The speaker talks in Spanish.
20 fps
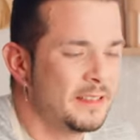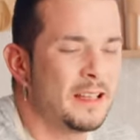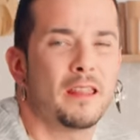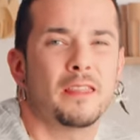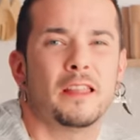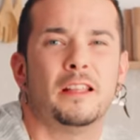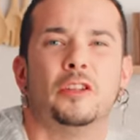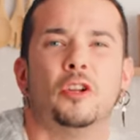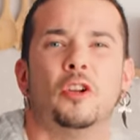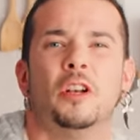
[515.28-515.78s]
de
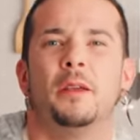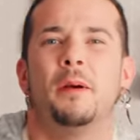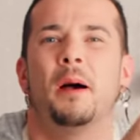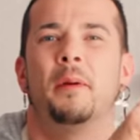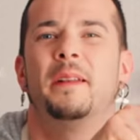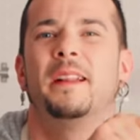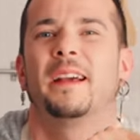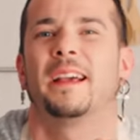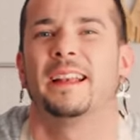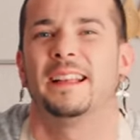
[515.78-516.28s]
aceite de oliva
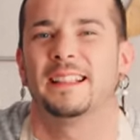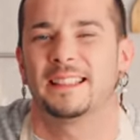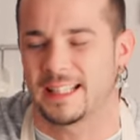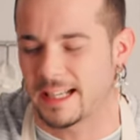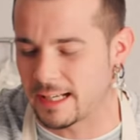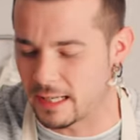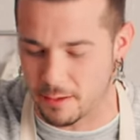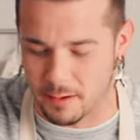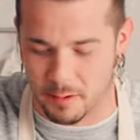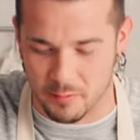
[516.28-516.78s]
virgen
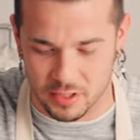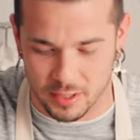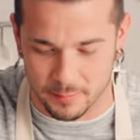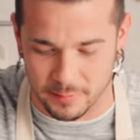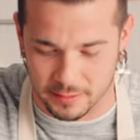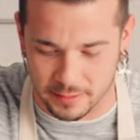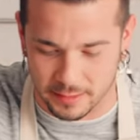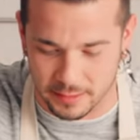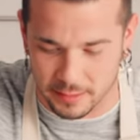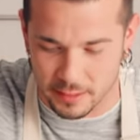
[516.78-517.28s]
extra que le vamos a
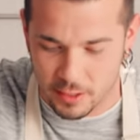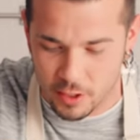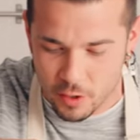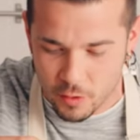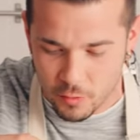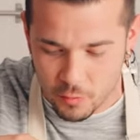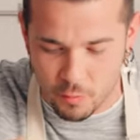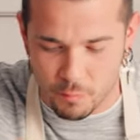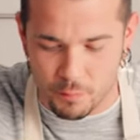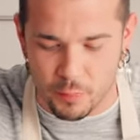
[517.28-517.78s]
meter
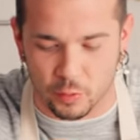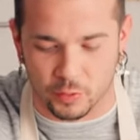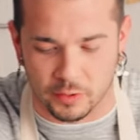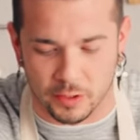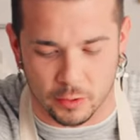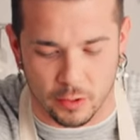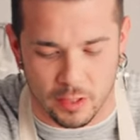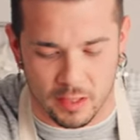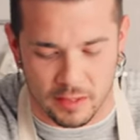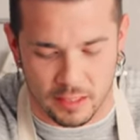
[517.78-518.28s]
un
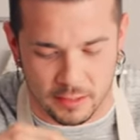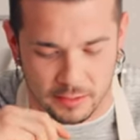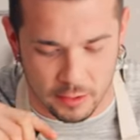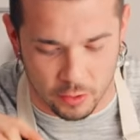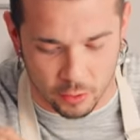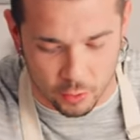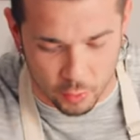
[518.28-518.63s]
puntito de aceite en